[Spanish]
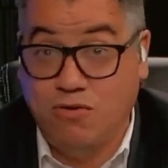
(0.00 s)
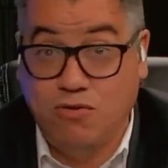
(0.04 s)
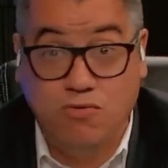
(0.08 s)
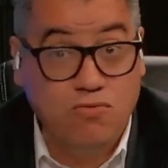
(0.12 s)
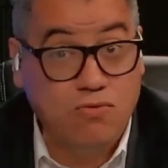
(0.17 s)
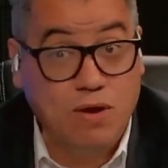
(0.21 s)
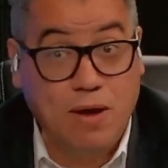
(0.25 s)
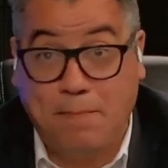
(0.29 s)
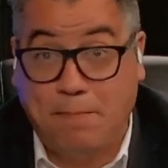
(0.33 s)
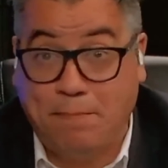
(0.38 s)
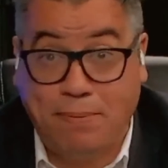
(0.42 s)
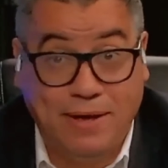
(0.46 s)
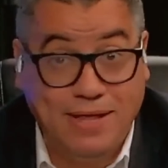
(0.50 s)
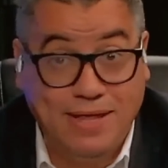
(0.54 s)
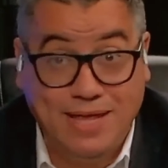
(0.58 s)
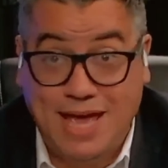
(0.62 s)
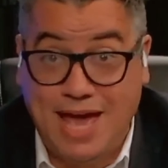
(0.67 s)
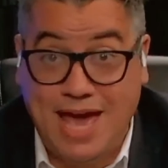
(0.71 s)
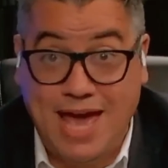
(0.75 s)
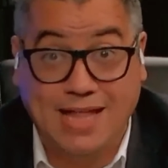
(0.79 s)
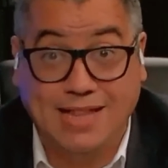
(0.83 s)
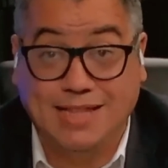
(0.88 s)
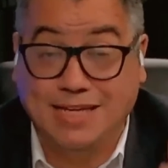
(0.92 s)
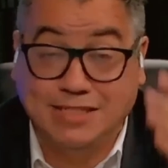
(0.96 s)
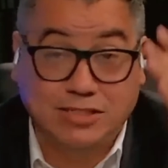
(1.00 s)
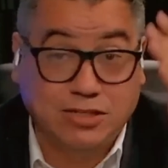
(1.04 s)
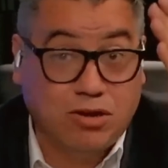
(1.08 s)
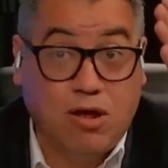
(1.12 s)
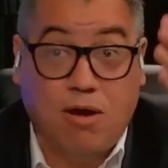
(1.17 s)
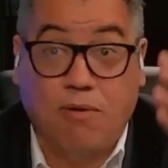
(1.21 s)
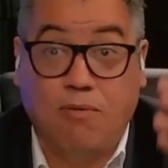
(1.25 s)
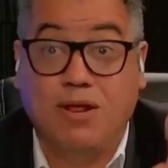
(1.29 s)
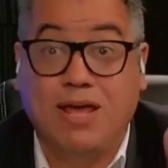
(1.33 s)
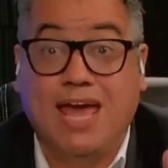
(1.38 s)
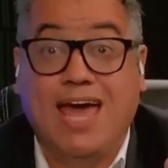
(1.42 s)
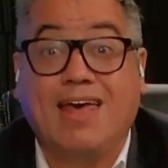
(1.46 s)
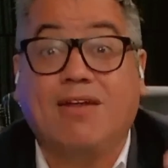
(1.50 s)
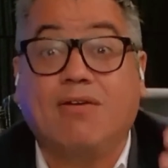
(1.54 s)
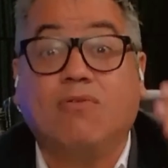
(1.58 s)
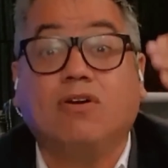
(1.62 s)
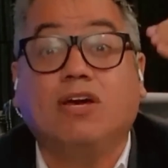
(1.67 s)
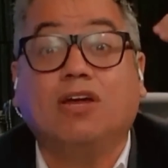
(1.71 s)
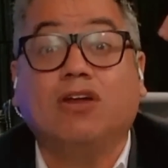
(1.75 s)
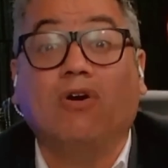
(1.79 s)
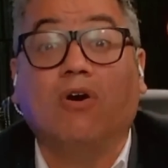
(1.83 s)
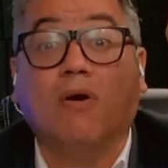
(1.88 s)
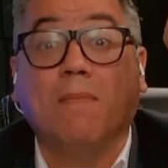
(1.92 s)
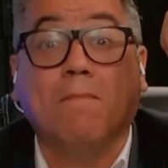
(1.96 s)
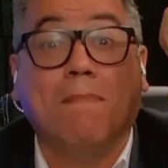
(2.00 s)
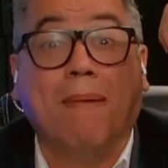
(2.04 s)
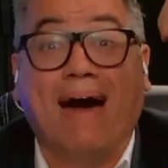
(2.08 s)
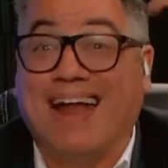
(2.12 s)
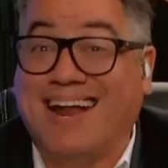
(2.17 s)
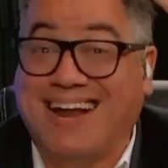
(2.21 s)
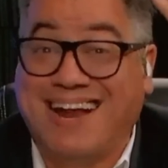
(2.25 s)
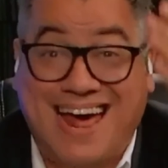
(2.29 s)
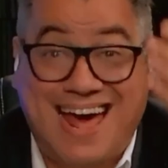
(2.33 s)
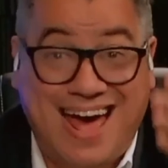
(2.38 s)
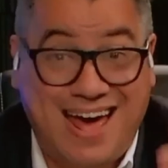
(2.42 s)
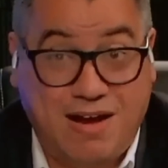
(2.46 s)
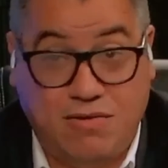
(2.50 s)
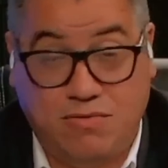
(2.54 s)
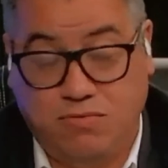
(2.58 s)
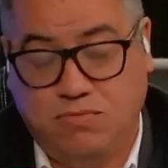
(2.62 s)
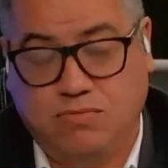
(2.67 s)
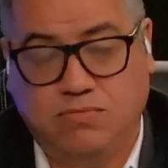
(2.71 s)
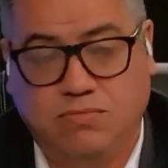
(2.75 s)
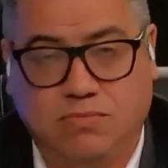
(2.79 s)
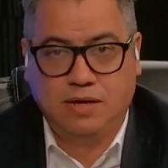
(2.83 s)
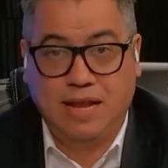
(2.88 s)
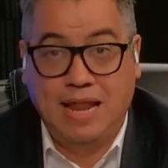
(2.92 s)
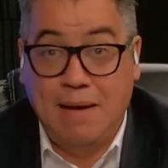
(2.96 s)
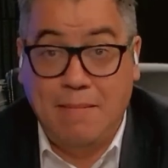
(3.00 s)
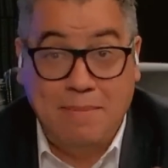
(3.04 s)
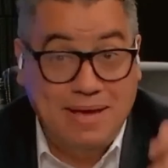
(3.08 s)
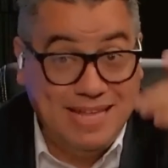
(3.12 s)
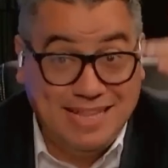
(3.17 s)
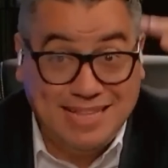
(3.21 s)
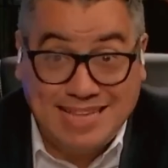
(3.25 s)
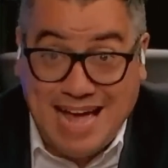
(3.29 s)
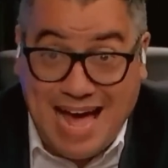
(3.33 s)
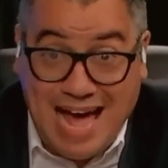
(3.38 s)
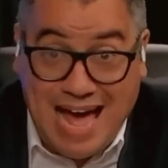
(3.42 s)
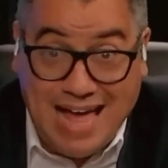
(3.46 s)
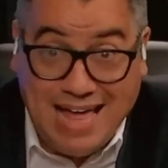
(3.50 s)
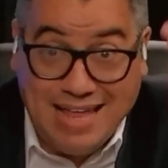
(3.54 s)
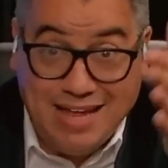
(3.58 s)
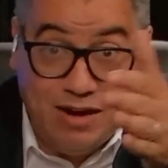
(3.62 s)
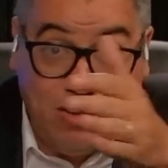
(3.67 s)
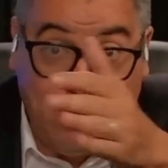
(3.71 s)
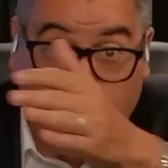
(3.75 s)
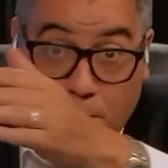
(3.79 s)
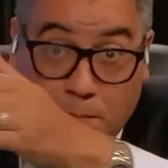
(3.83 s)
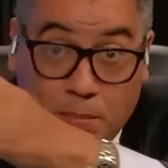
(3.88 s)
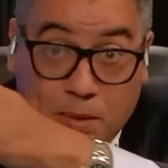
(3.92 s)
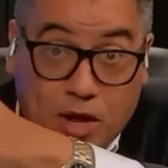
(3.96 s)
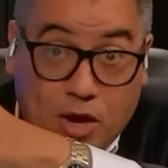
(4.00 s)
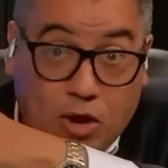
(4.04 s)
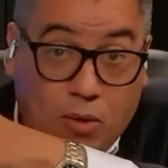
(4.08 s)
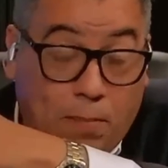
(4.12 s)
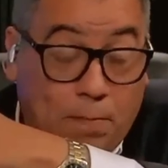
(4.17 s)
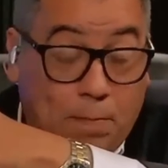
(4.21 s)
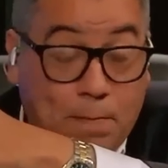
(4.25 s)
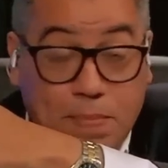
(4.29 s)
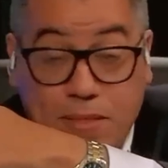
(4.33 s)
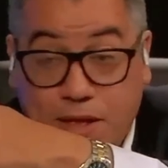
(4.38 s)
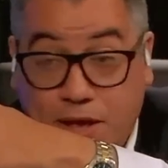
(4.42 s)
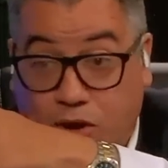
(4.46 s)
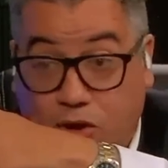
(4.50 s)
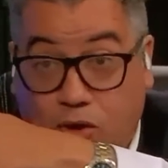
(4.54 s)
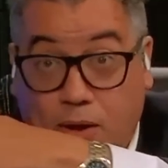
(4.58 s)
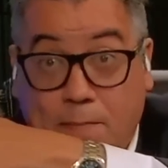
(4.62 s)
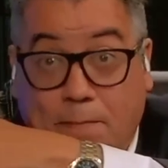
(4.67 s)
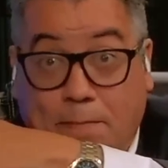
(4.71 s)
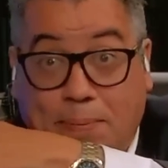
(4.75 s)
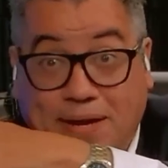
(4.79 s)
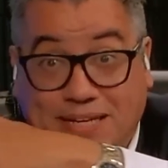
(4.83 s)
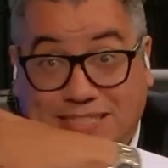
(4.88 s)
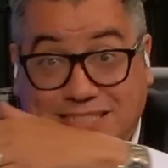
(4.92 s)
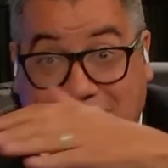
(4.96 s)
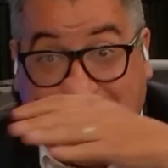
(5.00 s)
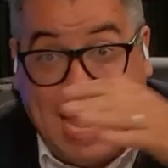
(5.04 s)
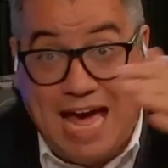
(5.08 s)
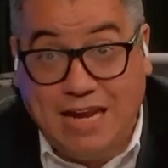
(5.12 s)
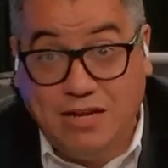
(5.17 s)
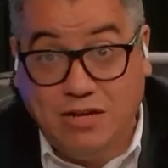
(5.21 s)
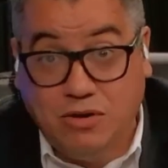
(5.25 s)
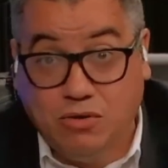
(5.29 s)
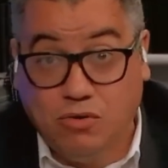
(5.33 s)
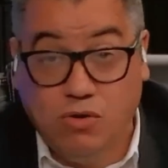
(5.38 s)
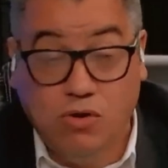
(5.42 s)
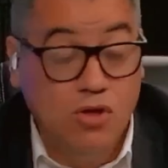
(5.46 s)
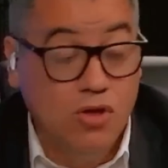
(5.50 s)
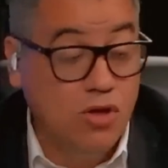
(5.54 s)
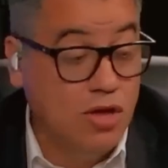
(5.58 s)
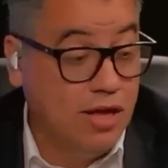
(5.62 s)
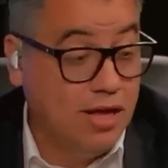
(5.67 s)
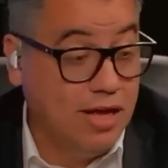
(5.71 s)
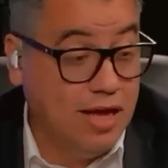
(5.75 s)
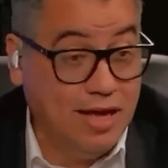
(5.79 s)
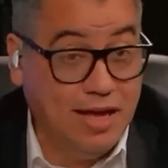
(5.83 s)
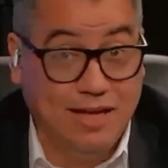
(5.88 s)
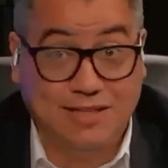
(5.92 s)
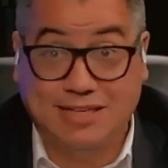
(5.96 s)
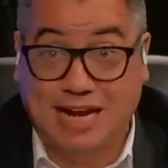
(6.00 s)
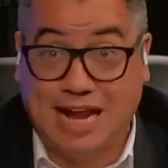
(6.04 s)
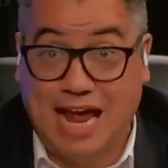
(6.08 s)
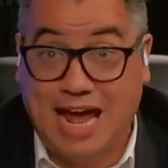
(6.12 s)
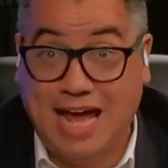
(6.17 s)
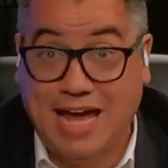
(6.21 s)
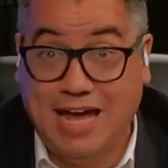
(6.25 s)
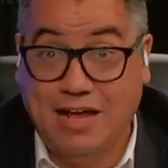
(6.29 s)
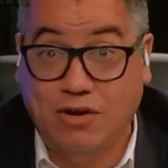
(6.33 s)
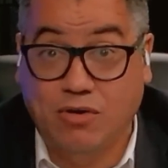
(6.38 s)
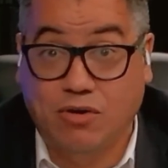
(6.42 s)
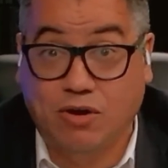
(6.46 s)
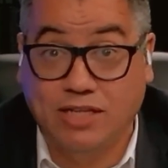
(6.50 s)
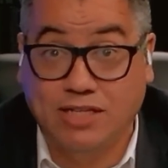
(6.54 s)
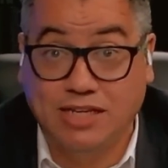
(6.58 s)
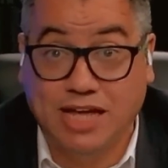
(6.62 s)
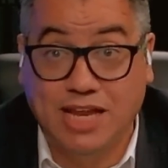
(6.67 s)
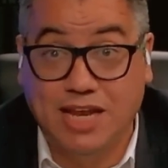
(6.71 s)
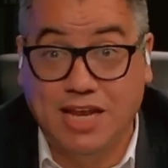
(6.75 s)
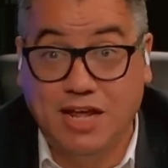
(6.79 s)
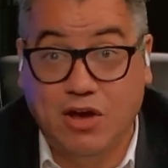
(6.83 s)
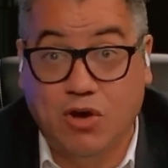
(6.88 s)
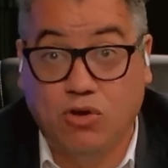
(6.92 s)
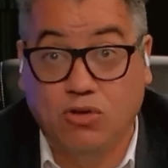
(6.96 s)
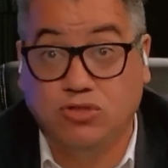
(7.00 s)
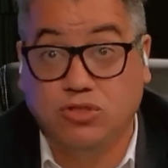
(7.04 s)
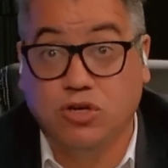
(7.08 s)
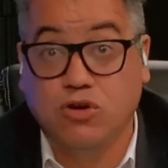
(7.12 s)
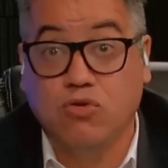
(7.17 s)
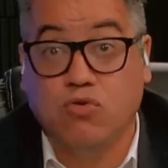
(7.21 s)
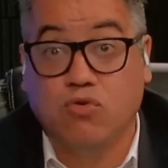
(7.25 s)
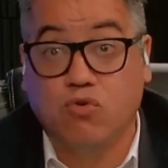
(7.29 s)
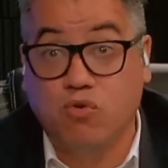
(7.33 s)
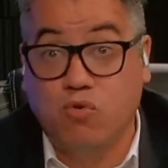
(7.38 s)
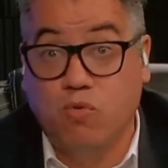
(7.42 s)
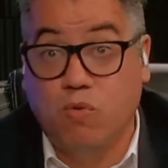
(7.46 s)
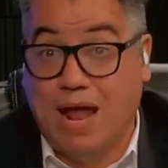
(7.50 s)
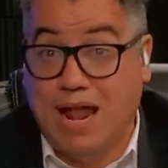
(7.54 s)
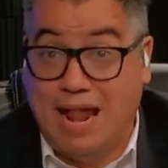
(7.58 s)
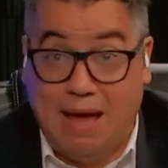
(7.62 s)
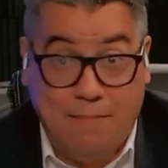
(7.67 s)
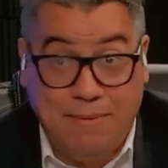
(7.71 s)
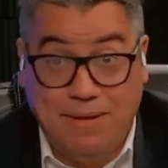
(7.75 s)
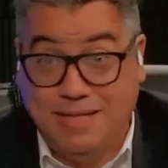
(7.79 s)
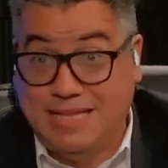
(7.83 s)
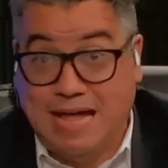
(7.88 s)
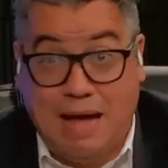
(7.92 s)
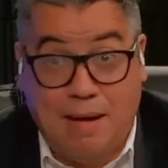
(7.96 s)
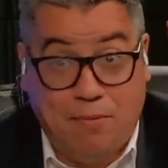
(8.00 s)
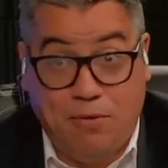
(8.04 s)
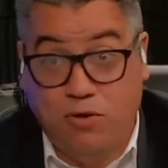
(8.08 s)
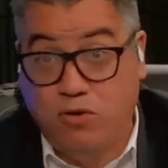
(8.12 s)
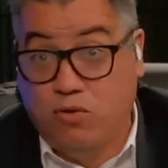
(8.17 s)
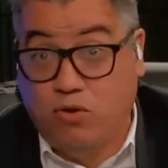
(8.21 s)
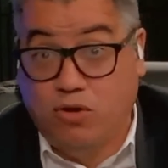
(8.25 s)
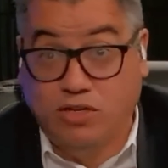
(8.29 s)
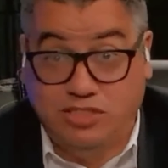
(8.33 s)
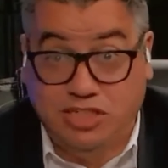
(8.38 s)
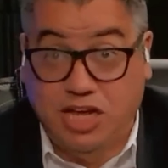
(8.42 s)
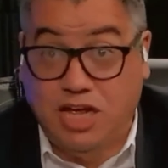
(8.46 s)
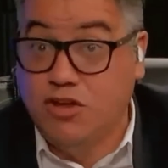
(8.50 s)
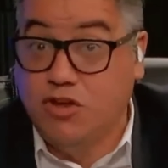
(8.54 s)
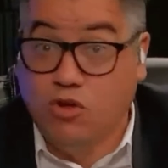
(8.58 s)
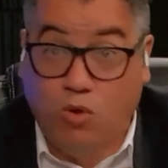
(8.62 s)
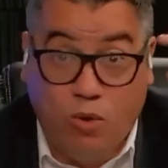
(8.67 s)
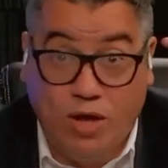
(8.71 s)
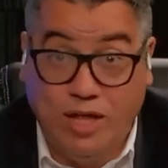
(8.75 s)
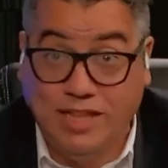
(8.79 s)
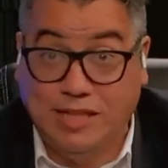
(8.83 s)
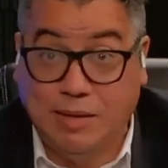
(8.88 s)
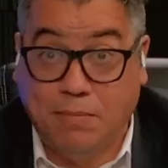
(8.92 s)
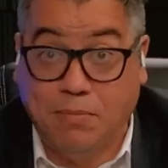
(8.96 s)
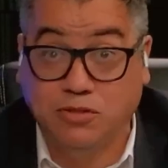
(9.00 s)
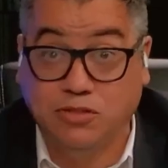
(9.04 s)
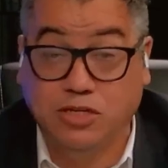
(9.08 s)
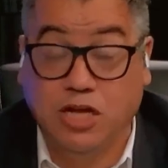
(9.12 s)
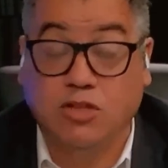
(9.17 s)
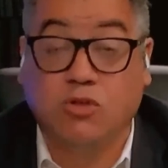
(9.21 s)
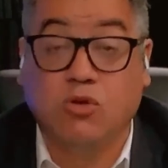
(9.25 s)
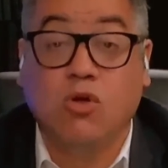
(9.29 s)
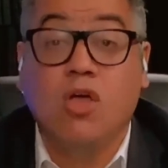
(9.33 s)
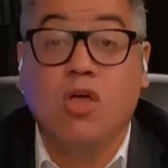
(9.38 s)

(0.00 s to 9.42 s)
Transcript: un expediente, se lo abrieron y lo embarraron. La mitad de los, de los, empresarios extranjeros que tienen negocio en Cuba, la mitad, por no decir el 90%,